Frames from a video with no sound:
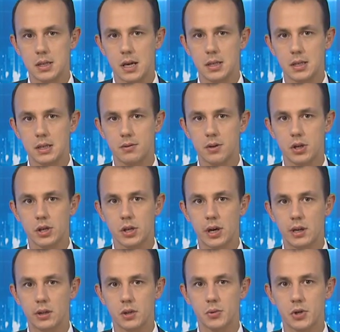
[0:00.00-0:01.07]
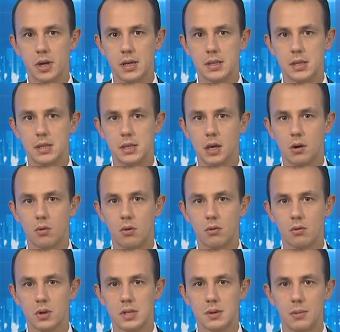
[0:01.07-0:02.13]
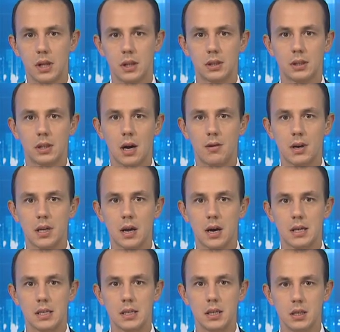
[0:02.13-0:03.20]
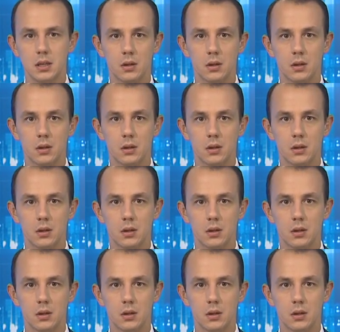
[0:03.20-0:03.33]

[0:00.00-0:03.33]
Они завершают общероссийские конкурсы «Молодые дарования России»,